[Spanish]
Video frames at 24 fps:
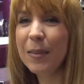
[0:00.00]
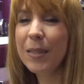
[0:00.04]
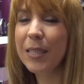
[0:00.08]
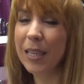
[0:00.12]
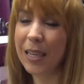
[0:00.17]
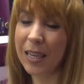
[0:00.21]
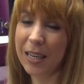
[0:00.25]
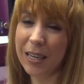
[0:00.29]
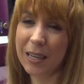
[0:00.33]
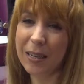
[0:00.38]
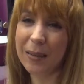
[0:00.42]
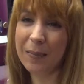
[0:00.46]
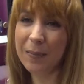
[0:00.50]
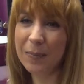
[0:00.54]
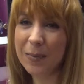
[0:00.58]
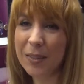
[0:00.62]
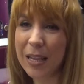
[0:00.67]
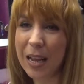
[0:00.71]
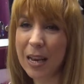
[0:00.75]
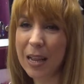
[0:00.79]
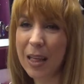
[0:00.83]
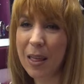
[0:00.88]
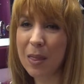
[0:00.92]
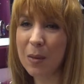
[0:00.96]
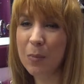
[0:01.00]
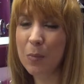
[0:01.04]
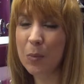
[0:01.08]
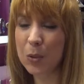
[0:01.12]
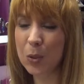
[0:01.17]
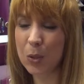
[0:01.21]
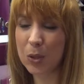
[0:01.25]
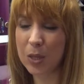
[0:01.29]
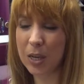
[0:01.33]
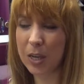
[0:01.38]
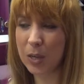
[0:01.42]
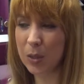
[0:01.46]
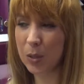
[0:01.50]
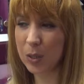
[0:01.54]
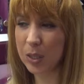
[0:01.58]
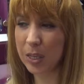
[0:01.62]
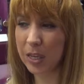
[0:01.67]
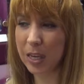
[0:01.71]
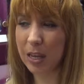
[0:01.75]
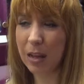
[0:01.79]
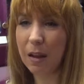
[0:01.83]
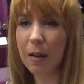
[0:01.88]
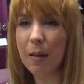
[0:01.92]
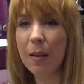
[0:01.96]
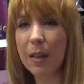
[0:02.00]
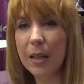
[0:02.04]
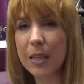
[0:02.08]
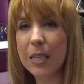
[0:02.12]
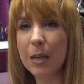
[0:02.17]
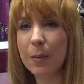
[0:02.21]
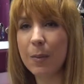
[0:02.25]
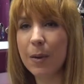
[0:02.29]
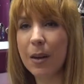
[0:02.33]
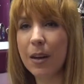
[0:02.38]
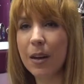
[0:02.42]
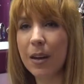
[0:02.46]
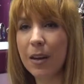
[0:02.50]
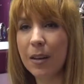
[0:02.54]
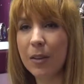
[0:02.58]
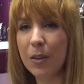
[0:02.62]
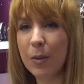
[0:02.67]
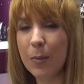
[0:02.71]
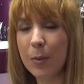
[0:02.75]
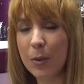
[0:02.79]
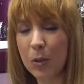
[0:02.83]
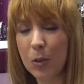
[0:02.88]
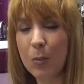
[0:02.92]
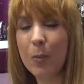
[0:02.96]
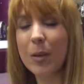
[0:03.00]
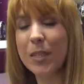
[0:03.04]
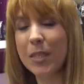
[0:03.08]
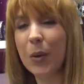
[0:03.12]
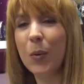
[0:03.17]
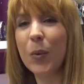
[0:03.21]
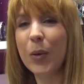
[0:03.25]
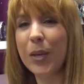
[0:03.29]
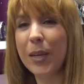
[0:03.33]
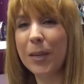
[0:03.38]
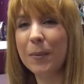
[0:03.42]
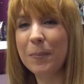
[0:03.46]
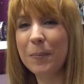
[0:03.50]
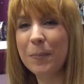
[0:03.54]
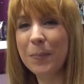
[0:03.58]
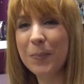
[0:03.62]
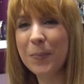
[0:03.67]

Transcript: Sí, desde hace muchos años y cada vez se va tomando más auge.